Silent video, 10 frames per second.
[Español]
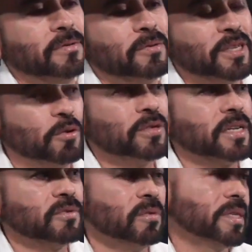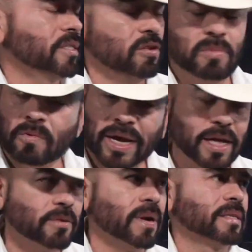otras cosas y no me voy a
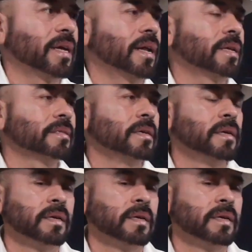quedar con las ganas.